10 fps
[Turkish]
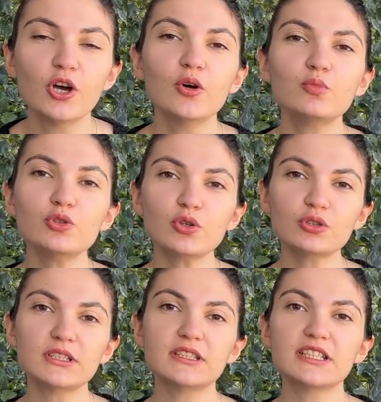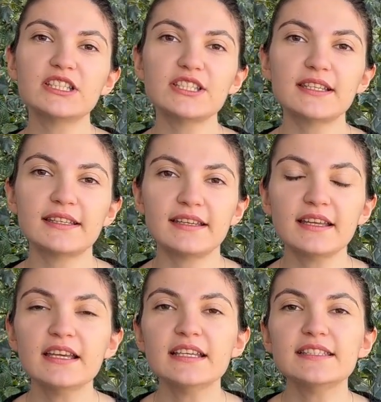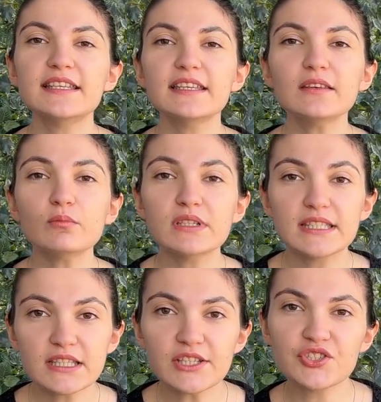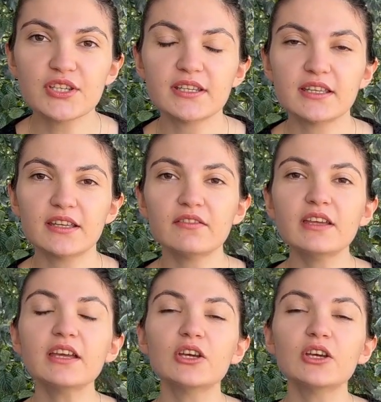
Bu noktada kişilere zengin besin içeriği ve